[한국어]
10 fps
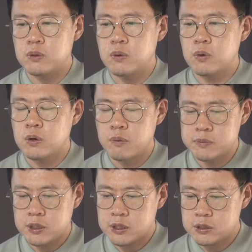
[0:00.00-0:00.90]
요
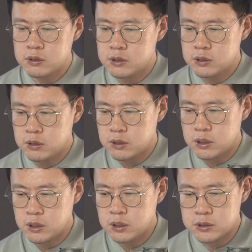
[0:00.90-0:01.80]
검사가
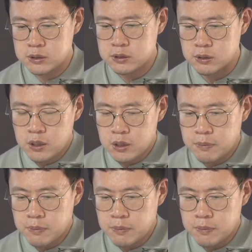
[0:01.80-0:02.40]
설득력이 있었어요.